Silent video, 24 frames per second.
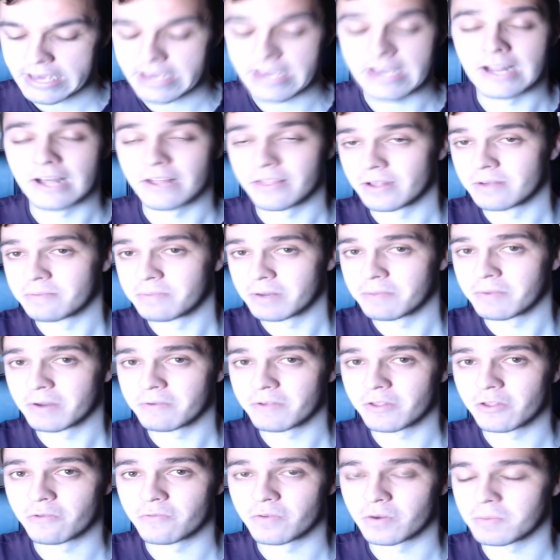él hace el primer
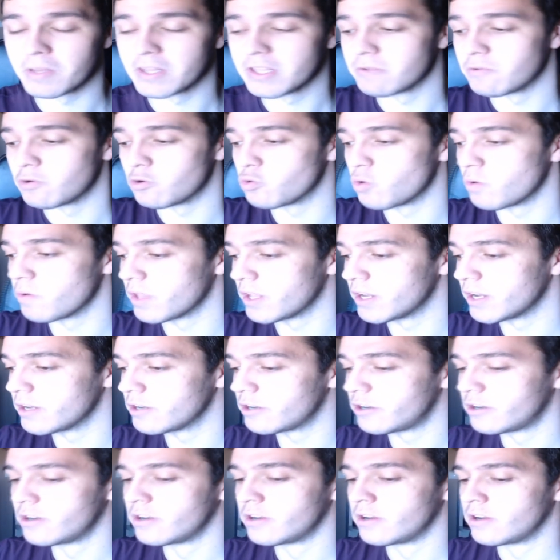vídeo informativo el 9 de
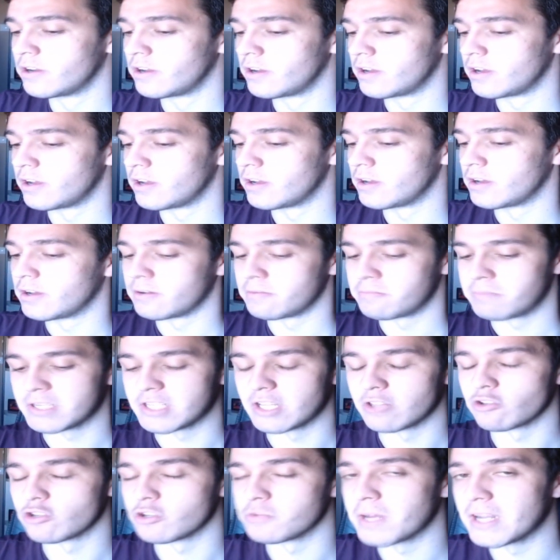enero,
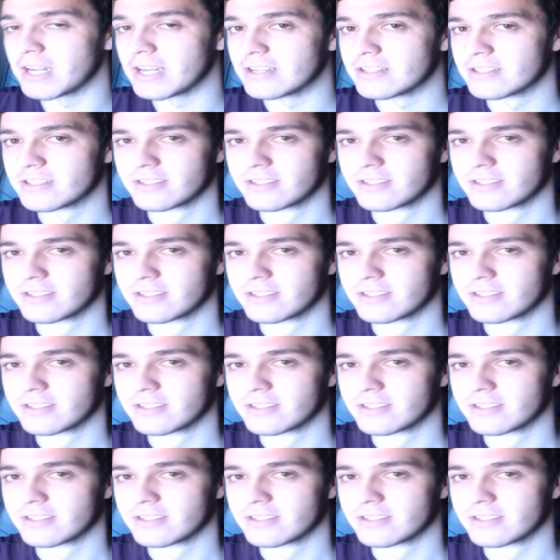pasando semanas.